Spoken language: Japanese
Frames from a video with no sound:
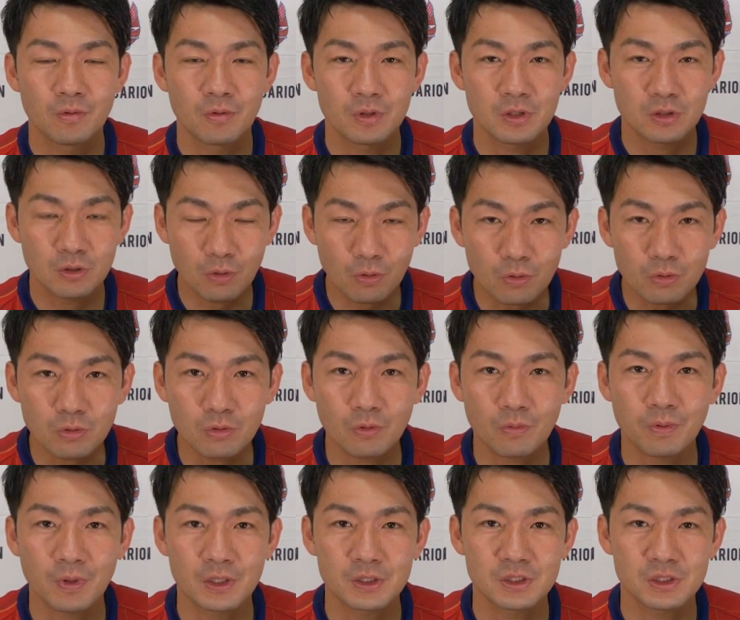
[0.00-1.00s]
一言
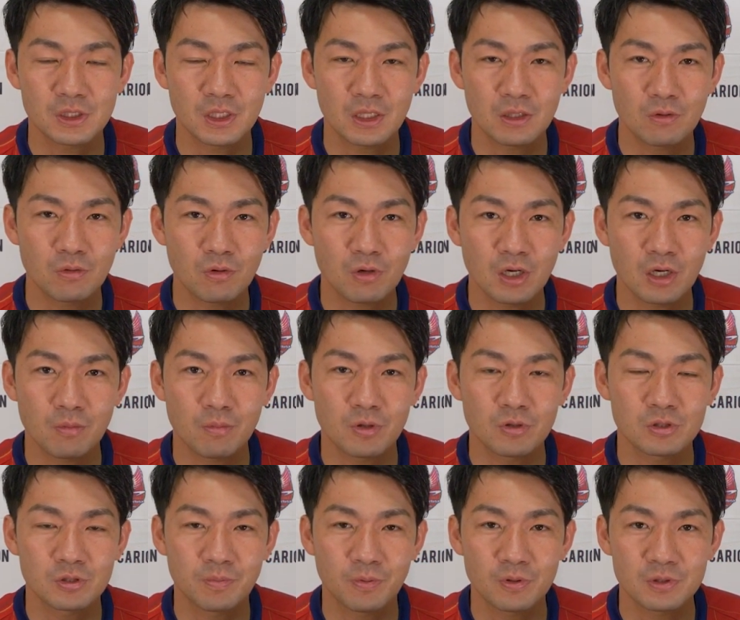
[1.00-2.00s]
ファジアの岡山
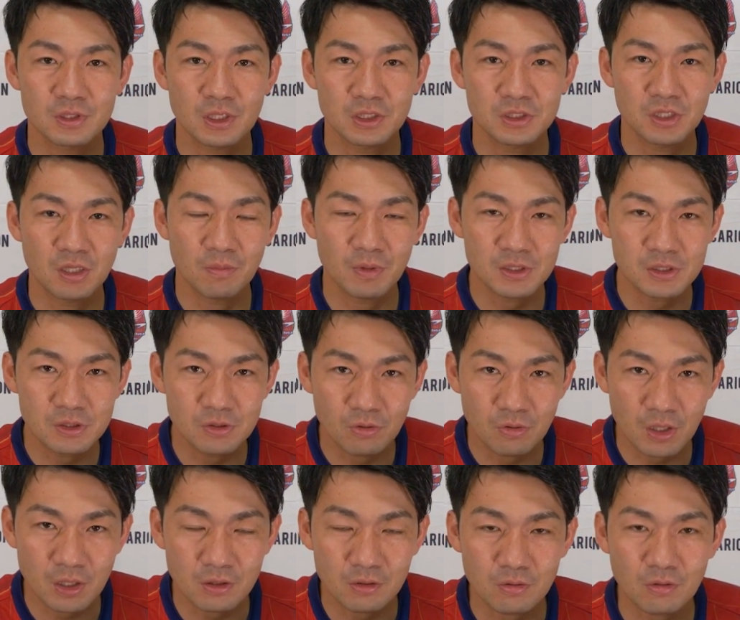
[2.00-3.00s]
のスポンサーしてますよ
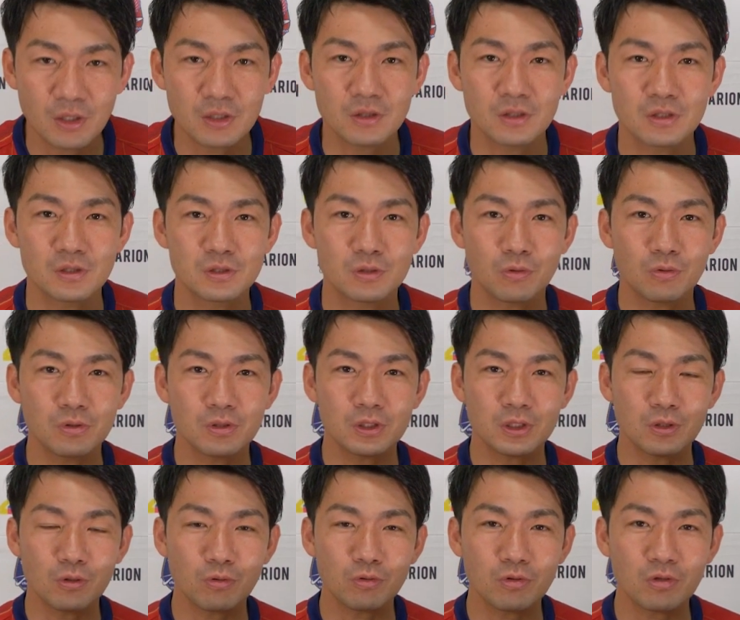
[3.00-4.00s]
ねとかっていうそういう
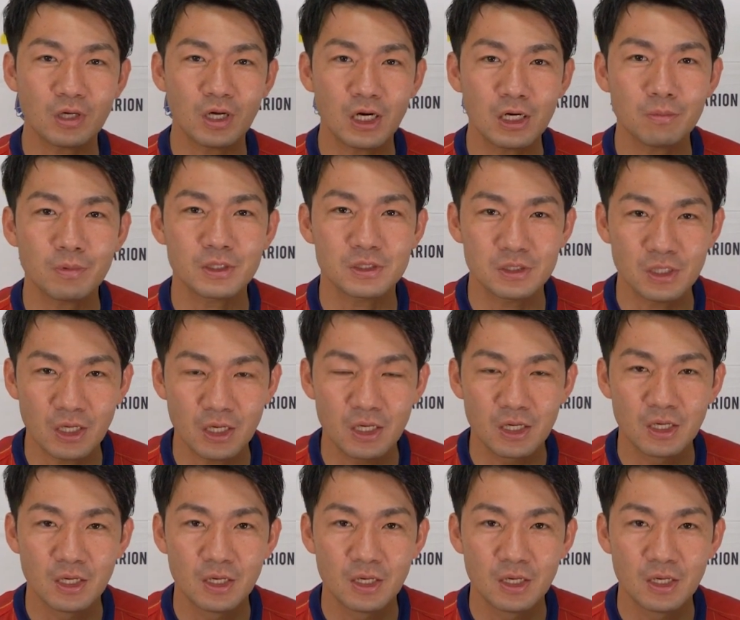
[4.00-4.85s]
一言があればですね